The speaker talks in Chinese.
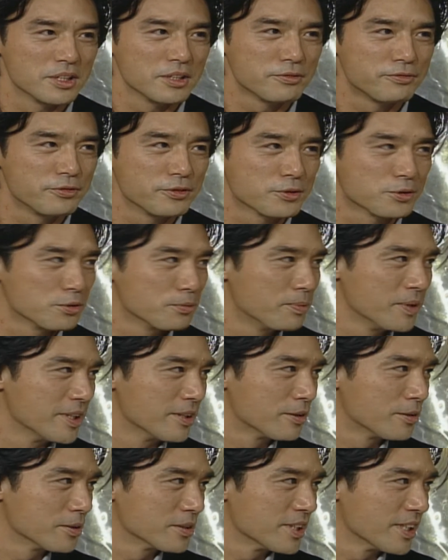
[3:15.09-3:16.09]
我的附属
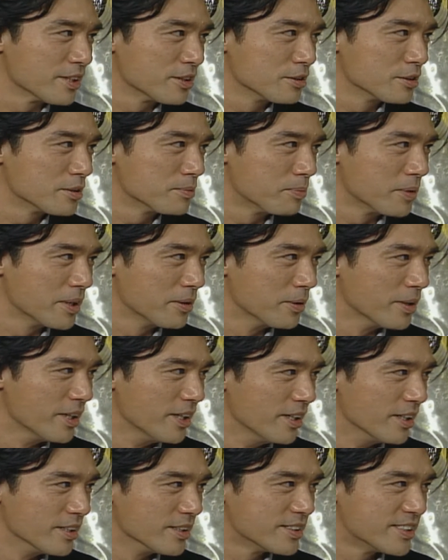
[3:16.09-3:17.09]
品通常都是比
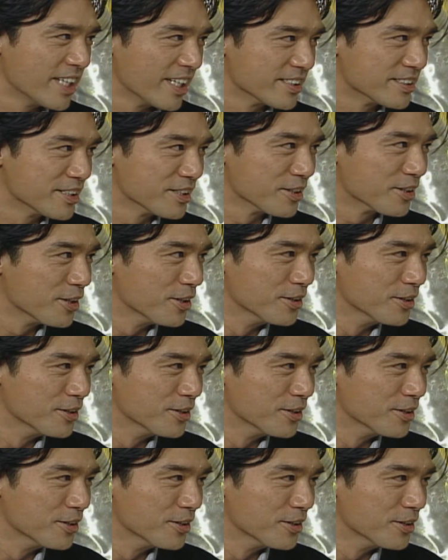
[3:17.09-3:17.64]
我抢镜